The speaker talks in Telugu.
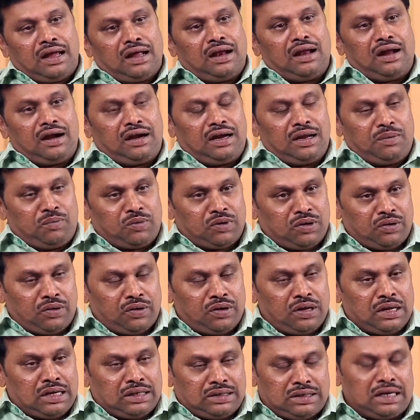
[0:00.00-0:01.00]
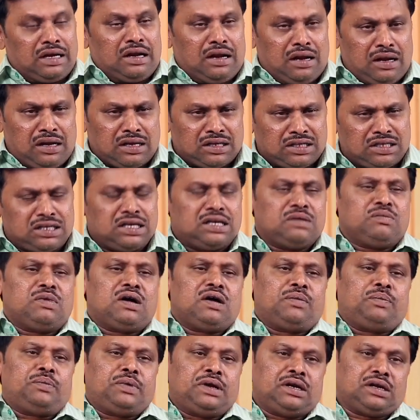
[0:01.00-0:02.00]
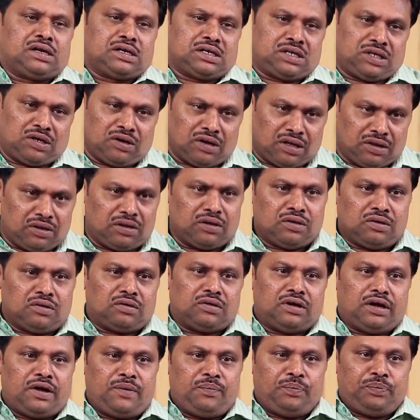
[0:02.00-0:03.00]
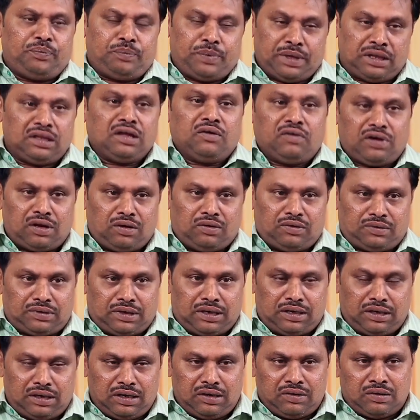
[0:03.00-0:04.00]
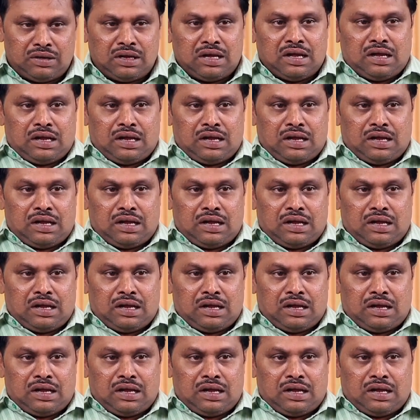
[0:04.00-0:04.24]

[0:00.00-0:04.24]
ఎలా అంటే ఇప్పుడు జనరల్గా సినిమా ఇండస్ట్రీలో అందరూ కూడా పెద్దవాళ్ళు అంటే